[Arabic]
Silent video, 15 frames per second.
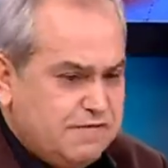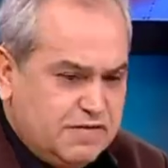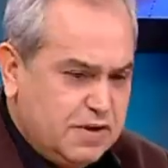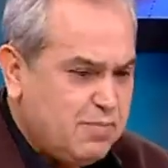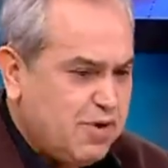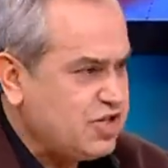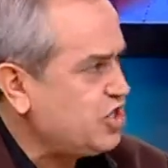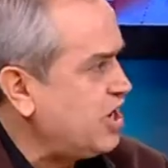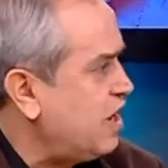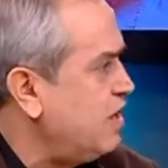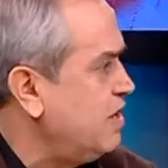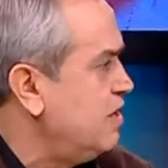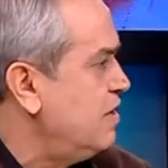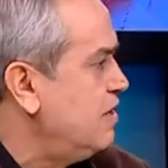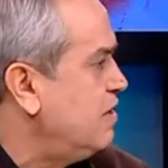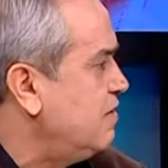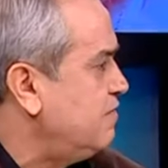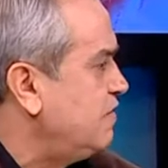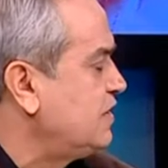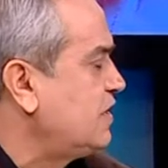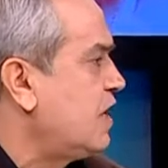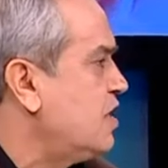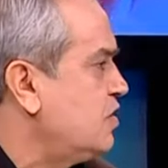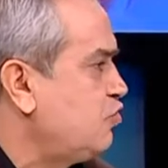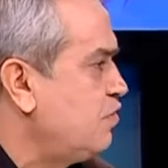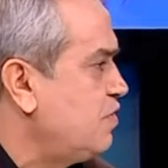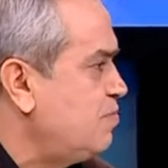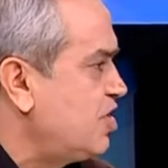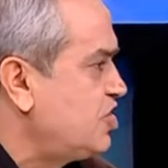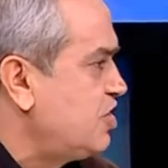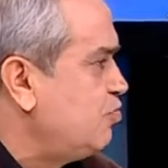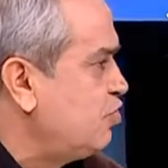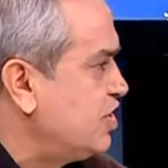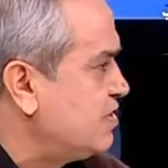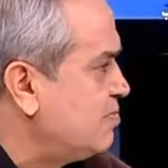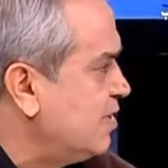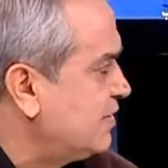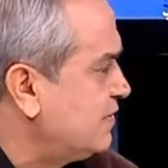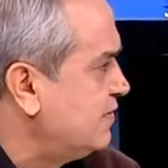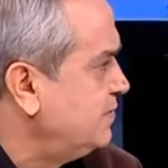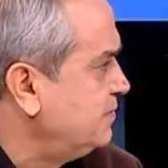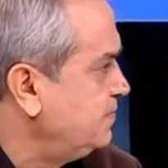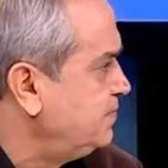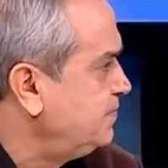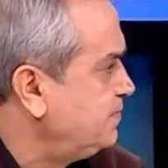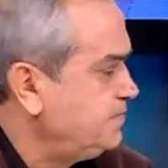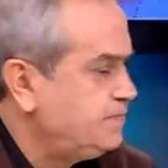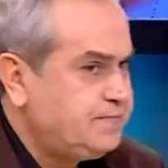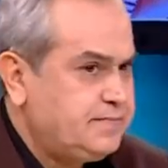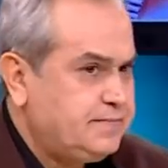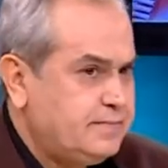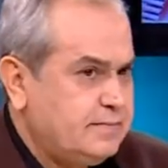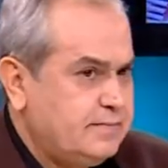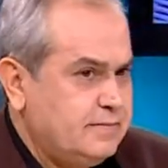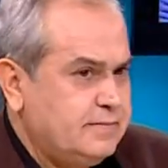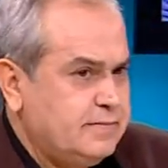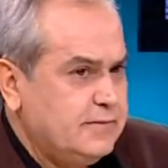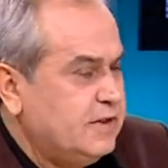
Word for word: في برشا آه، فترات وفي برشا مناسبات هذا إيه. الشبل من ذاك الاسد